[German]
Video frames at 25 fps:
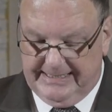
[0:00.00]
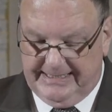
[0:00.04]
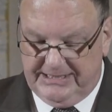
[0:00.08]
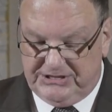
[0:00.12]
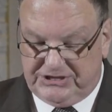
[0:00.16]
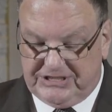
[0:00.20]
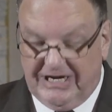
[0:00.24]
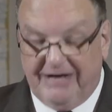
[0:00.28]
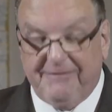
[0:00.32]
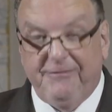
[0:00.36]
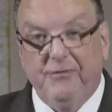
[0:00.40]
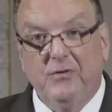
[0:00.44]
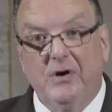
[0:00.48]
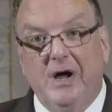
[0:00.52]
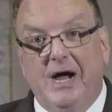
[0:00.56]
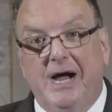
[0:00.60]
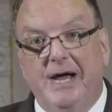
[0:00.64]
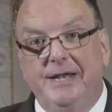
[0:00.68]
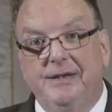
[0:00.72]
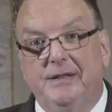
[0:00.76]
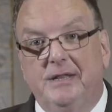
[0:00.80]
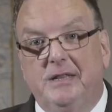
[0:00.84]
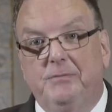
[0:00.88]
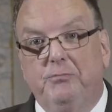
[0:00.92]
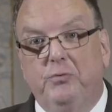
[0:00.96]
Die Schaffung
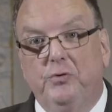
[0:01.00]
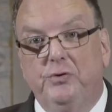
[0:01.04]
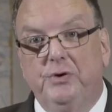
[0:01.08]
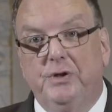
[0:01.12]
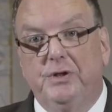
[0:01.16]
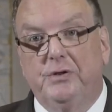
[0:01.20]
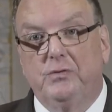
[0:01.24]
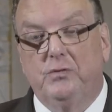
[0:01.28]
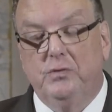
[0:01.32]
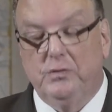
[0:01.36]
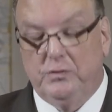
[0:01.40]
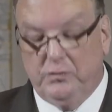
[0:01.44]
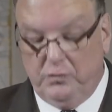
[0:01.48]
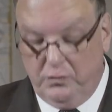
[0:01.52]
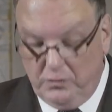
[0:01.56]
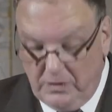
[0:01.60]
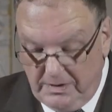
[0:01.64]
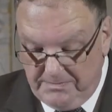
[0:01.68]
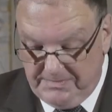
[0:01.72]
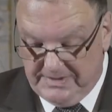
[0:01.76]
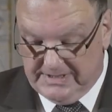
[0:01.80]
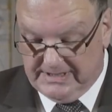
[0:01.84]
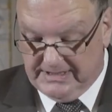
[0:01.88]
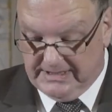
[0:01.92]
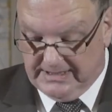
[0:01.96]
eines
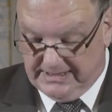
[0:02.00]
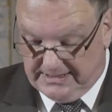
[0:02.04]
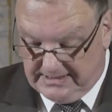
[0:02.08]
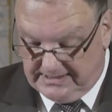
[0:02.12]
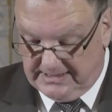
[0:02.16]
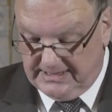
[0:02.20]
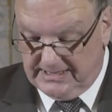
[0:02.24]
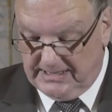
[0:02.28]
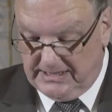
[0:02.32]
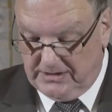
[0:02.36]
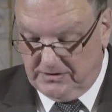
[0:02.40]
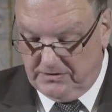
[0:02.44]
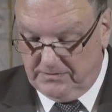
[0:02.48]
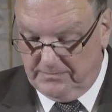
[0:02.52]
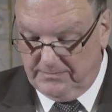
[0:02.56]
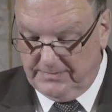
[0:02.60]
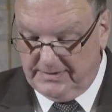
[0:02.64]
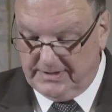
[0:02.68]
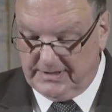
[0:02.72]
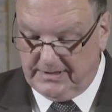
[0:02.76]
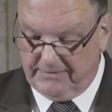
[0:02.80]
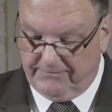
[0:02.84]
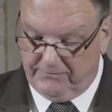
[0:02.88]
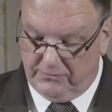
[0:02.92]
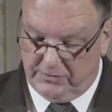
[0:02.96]

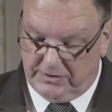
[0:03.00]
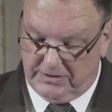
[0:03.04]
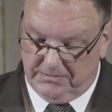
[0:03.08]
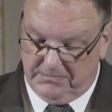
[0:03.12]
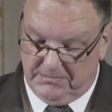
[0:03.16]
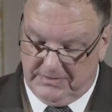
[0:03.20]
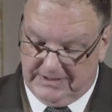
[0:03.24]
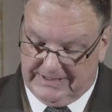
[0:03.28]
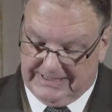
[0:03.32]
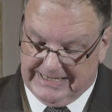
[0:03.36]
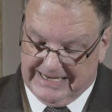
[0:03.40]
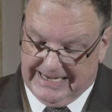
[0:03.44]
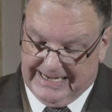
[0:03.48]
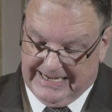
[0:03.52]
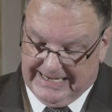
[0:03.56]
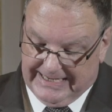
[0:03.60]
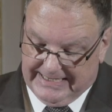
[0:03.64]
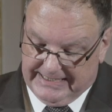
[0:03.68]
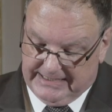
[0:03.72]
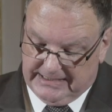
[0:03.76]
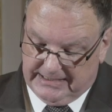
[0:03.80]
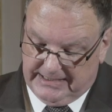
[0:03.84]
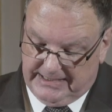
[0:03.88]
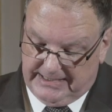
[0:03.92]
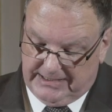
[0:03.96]
Bundeskulturministeriums wurde mit der
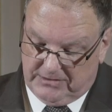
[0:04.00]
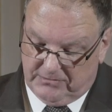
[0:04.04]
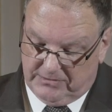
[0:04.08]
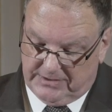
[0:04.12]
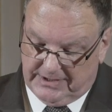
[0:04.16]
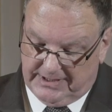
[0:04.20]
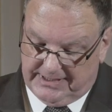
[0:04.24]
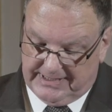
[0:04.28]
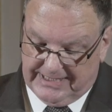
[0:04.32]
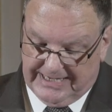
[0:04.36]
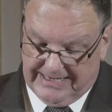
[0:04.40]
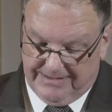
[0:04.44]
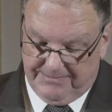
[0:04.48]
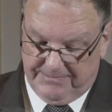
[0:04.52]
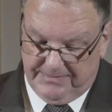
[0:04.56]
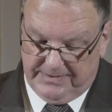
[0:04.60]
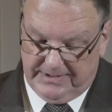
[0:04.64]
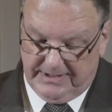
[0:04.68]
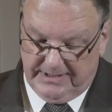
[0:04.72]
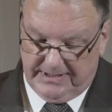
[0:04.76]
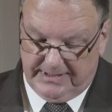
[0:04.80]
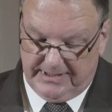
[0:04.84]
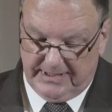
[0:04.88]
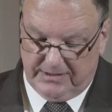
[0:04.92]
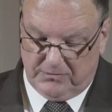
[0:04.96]
Einrichtung des
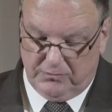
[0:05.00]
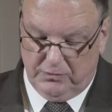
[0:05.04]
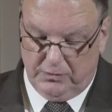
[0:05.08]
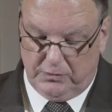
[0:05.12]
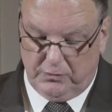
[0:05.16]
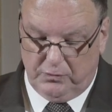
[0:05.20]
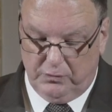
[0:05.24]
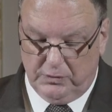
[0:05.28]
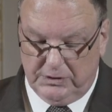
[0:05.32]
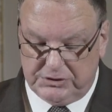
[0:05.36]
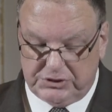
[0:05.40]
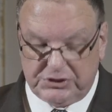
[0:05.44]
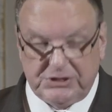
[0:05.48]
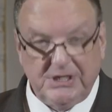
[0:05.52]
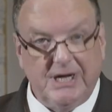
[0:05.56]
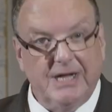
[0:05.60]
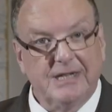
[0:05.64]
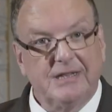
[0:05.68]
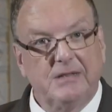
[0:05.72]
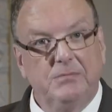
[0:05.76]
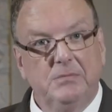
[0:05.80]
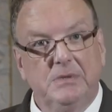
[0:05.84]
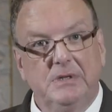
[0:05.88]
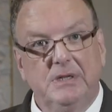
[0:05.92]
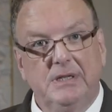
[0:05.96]
Amtes der
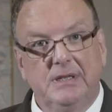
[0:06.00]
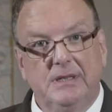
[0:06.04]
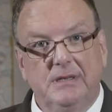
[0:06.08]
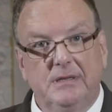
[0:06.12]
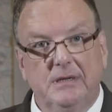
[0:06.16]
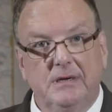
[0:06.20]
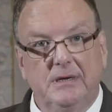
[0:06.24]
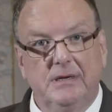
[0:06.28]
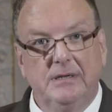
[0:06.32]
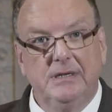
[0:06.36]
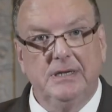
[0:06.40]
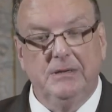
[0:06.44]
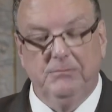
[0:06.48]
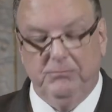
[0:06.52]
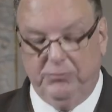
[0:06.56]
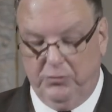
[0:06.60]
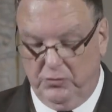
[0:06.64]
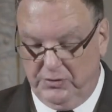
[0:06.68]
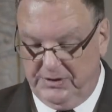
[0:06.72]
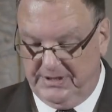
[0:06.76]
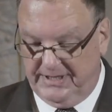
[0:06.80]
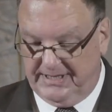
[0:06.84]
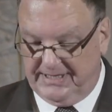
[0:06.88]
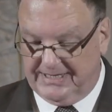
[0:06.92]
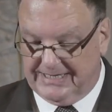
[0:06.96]
Kulturstaatsministerin im
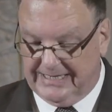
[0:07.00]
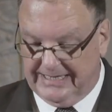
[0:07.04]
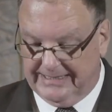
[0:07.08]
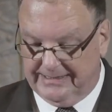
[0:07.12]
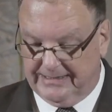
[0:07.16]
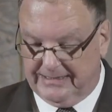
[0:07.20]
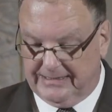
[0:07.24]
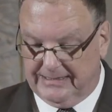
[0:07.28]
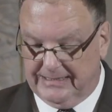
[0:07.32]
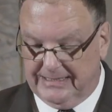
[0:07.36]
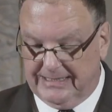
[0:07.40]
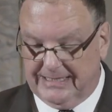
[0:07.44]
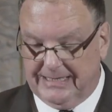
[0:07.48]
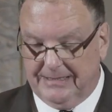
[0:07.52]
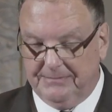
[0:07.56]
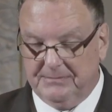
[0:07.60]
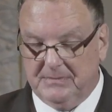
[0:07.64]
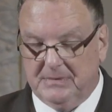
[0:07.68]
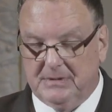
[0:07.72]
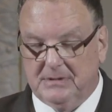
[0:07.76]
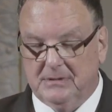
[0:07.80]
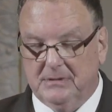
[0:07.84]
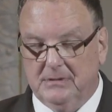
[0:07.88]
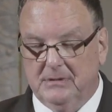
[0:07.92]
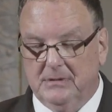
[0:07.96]

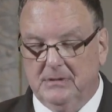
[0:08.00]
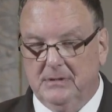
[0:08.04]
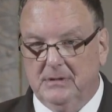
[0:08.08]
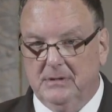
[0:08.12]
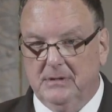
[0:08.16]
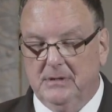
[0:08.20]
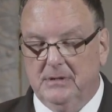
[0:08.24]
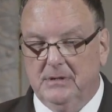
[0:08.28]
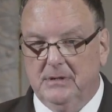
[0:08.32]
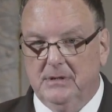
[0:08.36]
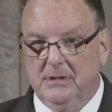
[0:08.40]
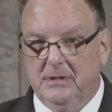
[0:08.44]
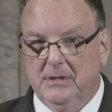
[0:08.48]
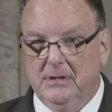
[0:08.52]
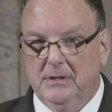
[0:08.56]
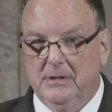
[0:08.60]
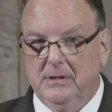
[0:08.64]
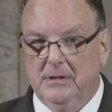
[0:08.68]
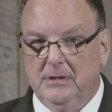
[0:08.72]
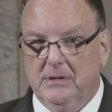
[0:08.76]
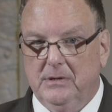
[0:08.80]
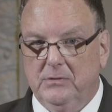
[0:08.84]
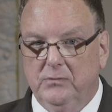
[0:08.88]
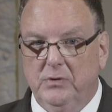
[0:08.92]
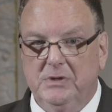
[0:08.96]
Bundeskanzleramt
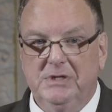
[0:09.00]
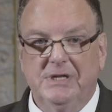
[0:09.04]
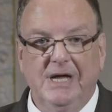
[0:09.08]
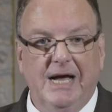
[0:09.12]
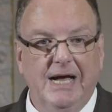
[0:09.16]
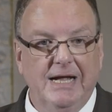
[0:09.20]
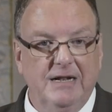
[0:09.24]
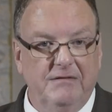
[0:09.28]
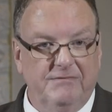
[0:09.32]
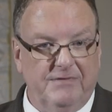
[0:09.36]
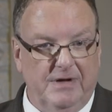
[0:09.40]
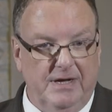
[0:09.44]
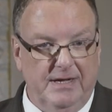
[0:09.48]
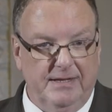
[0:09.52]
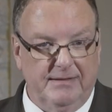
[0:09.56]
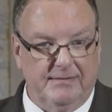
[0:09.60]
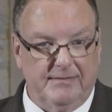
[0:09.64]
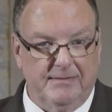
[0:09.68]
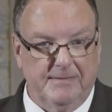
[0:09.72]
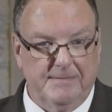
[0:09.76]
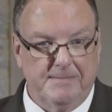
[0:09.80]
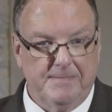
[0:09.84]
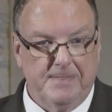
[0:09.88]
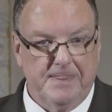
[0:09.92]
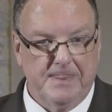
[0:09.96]
nur
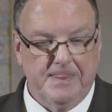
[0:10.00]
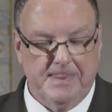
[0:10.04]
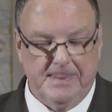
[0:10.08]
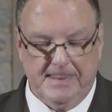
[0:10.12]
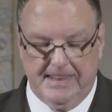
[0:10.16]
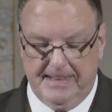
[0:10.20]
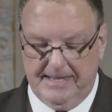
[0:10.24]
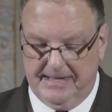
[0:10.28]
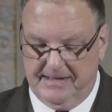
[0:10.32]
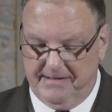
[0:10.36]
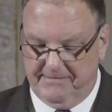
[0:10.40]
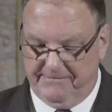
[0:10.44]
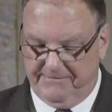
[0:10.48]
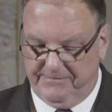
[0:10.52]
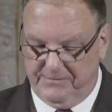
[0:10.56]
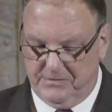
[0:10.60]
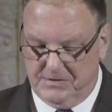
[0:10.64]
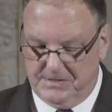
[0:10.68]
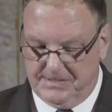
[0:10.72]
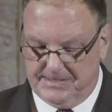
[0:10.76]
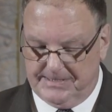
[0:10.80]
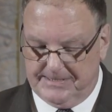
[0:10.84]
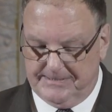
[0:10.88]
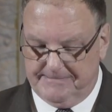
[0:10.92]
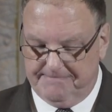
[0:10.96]
teilweise
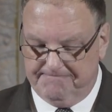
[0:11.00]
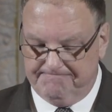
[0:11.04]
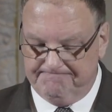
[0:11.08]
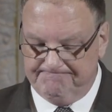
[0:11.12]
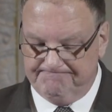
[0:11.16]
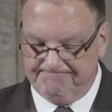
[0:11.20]
erfüllt.